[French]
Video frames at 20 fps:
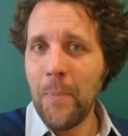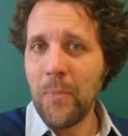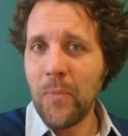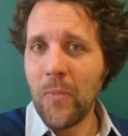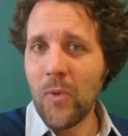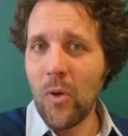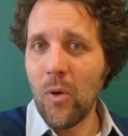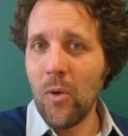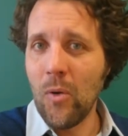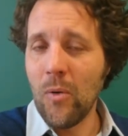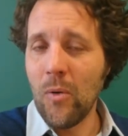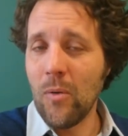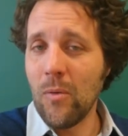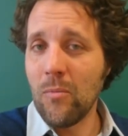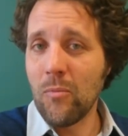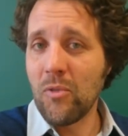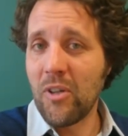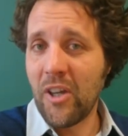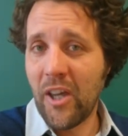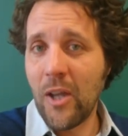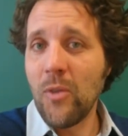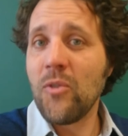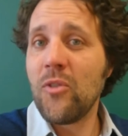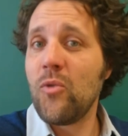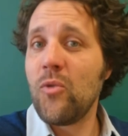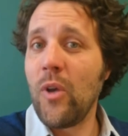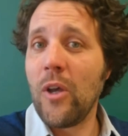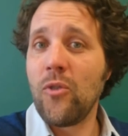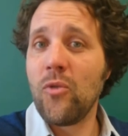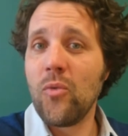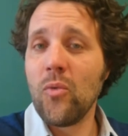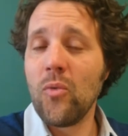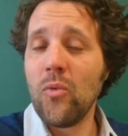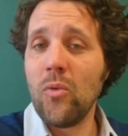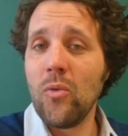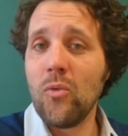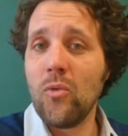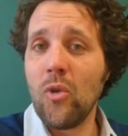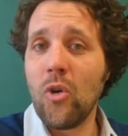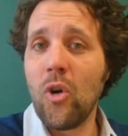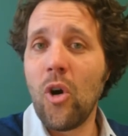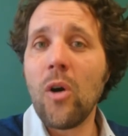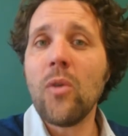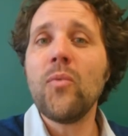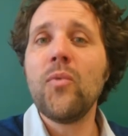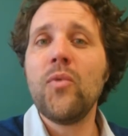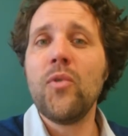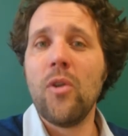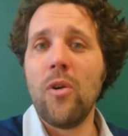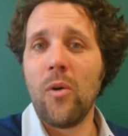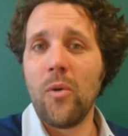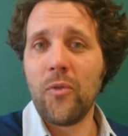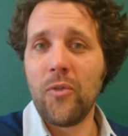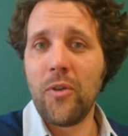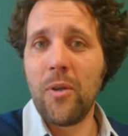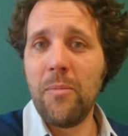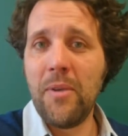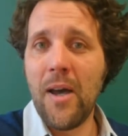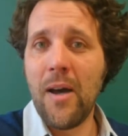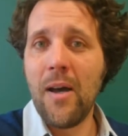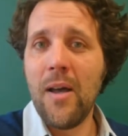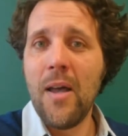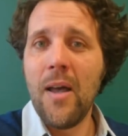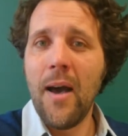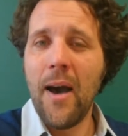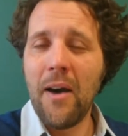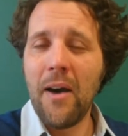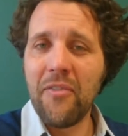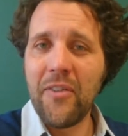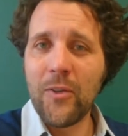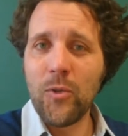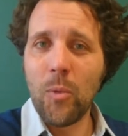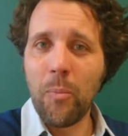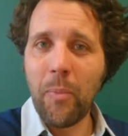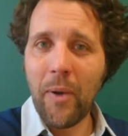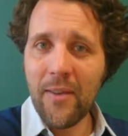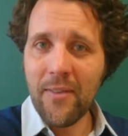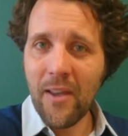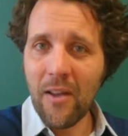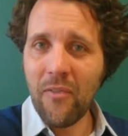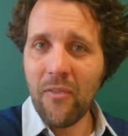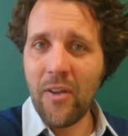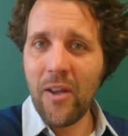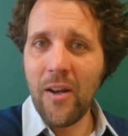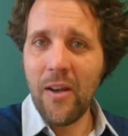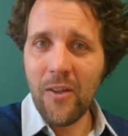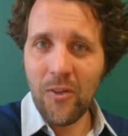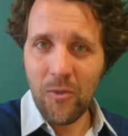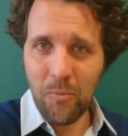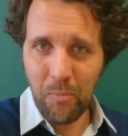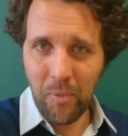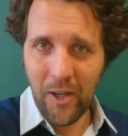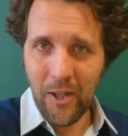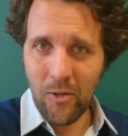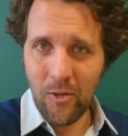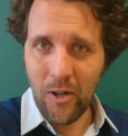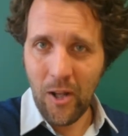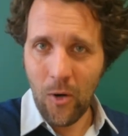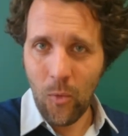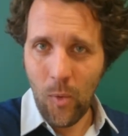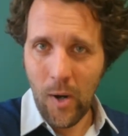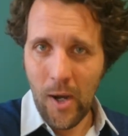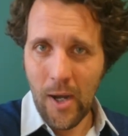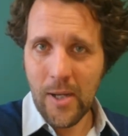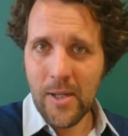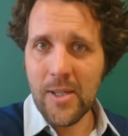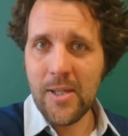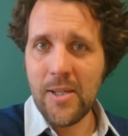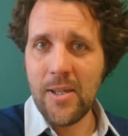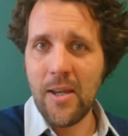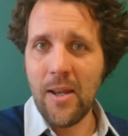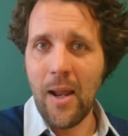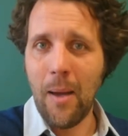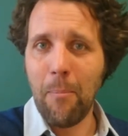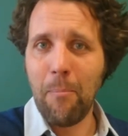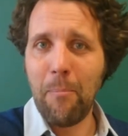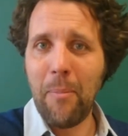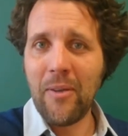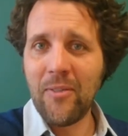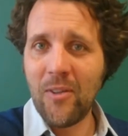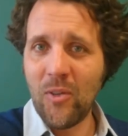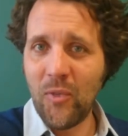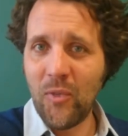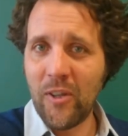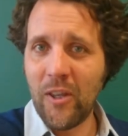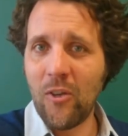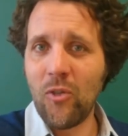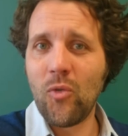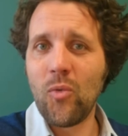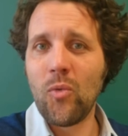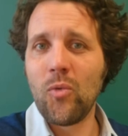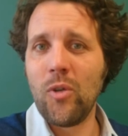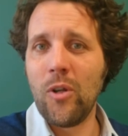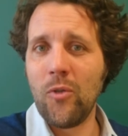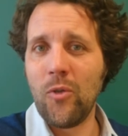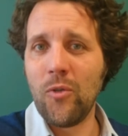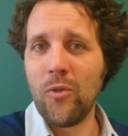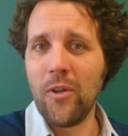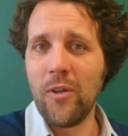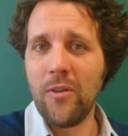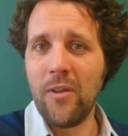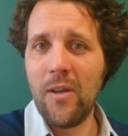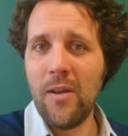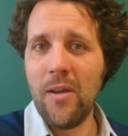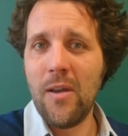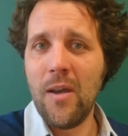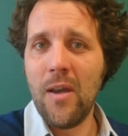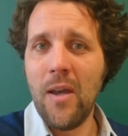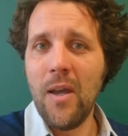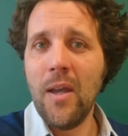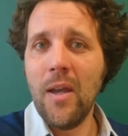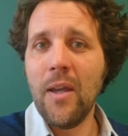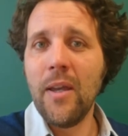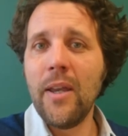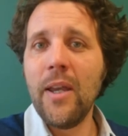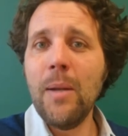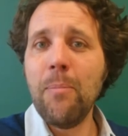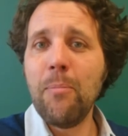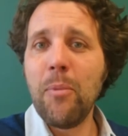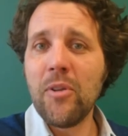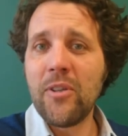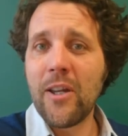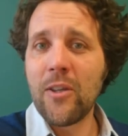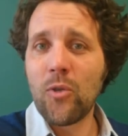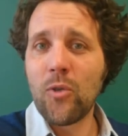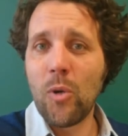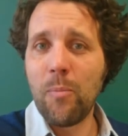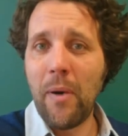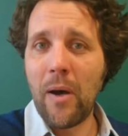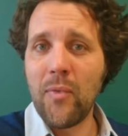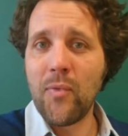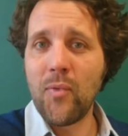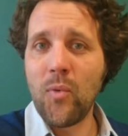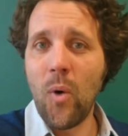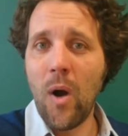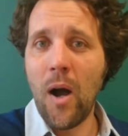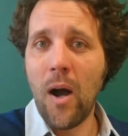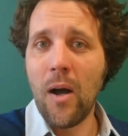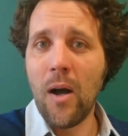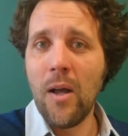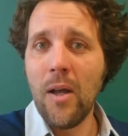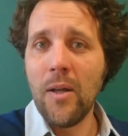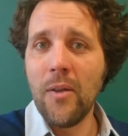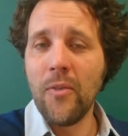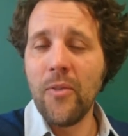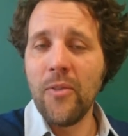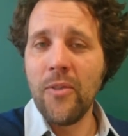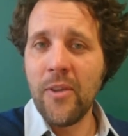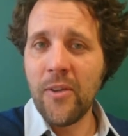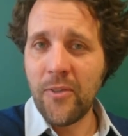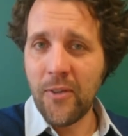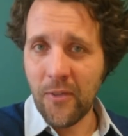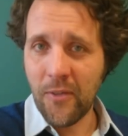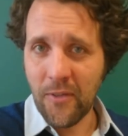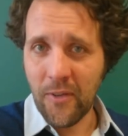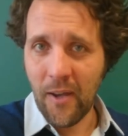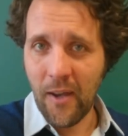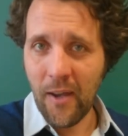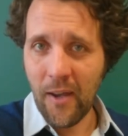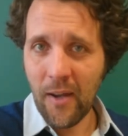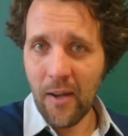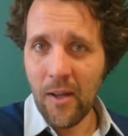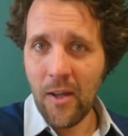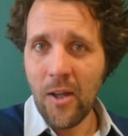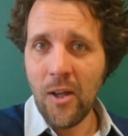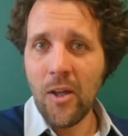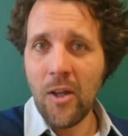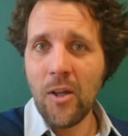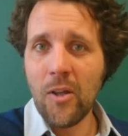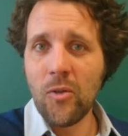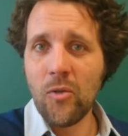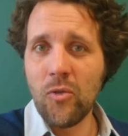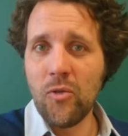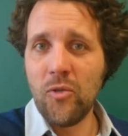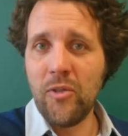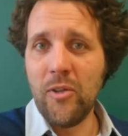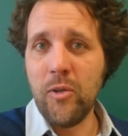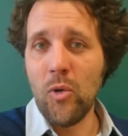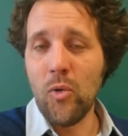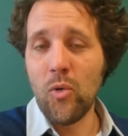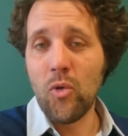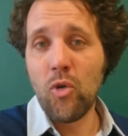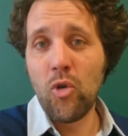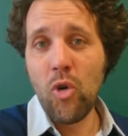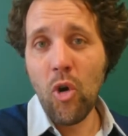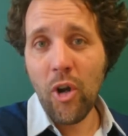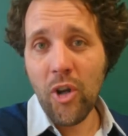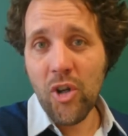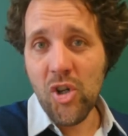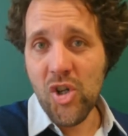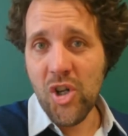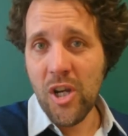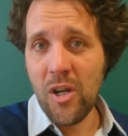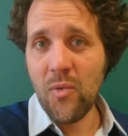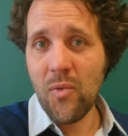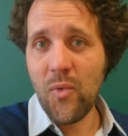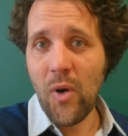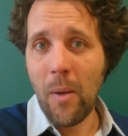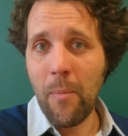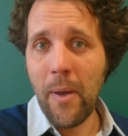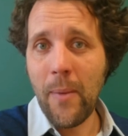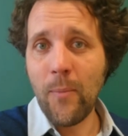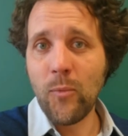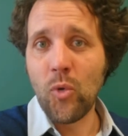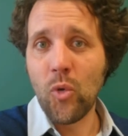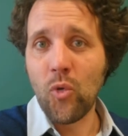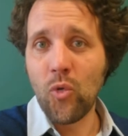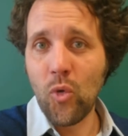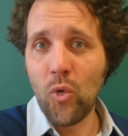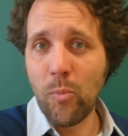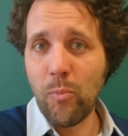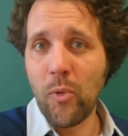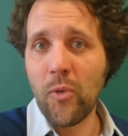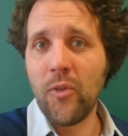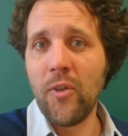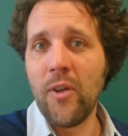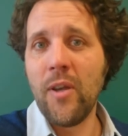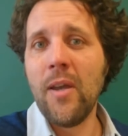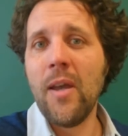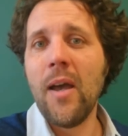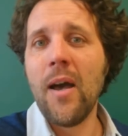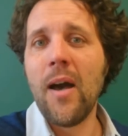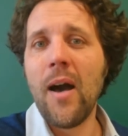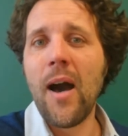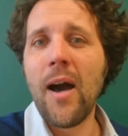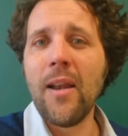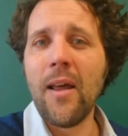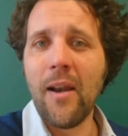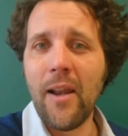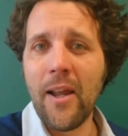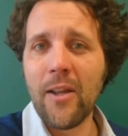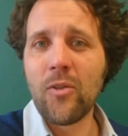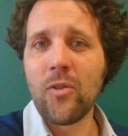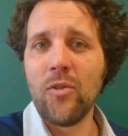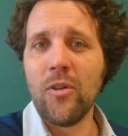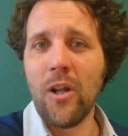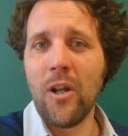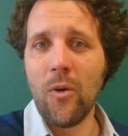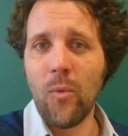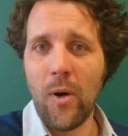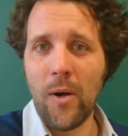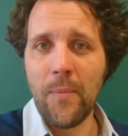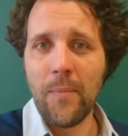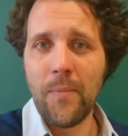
euh, créer une situation de grande violence. Eh bien, afin de préserver l'esprit de la loi, qui est la pacification de la société, il peut être parfois nécessaire de corriger, voire même de s'opposer à la lettre de la loi.